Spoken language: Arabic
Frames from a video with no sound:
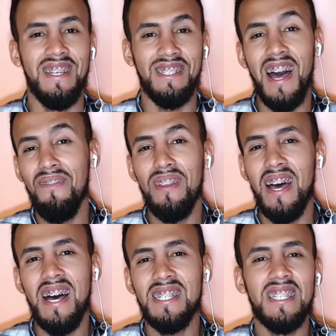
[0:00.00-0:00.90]
شحال من
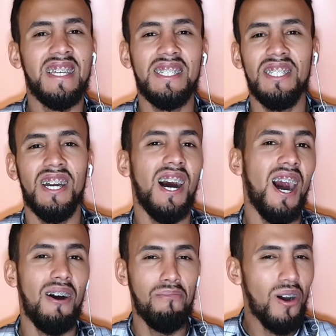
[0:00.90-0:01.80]
حاجة
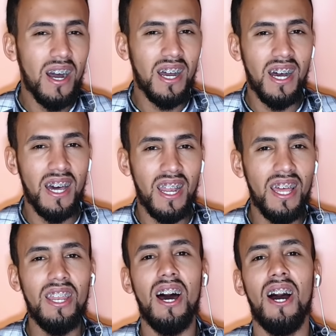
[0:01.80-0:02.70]
درتيها
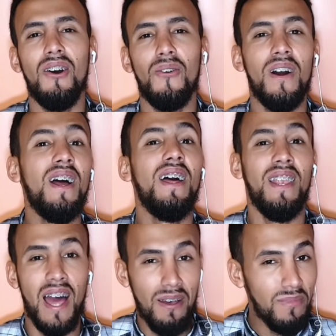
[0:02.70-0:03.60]
مؤخرا أو
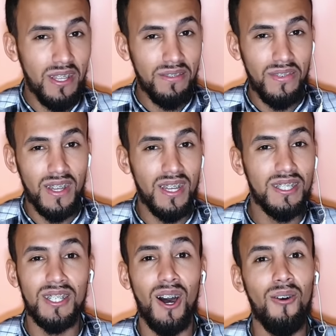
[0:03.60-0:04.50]
العام اللي
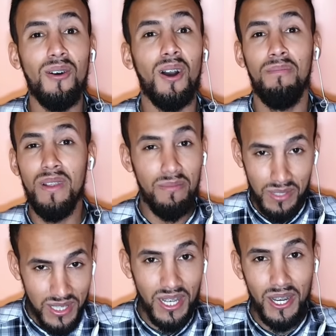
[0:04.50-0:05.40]
فات أو قبل
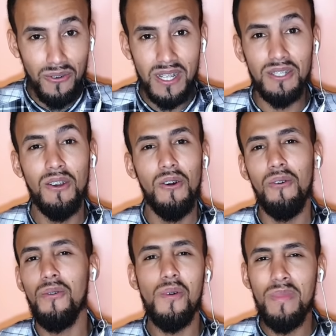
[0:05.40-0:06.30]
بسنوات
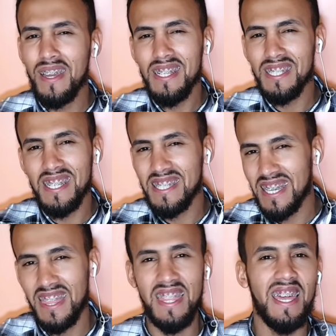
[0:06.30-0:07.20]
وما كانش خاصك
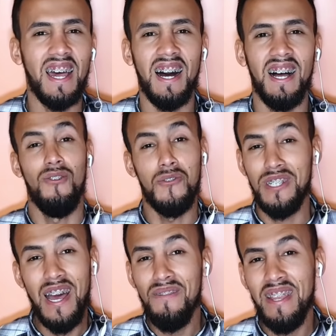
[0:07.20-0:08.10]
ديرها
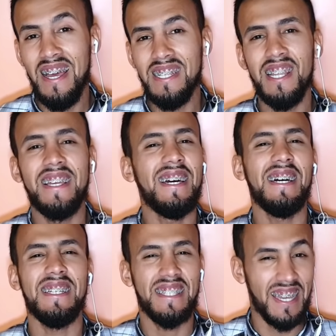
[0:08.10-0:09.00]
وشحال من حاجة اللي كان
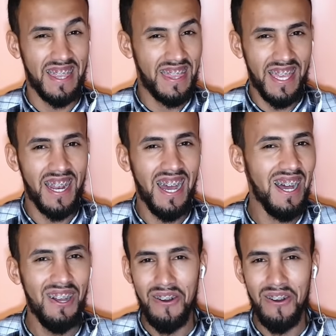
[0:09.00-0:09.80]
خاصك ديرها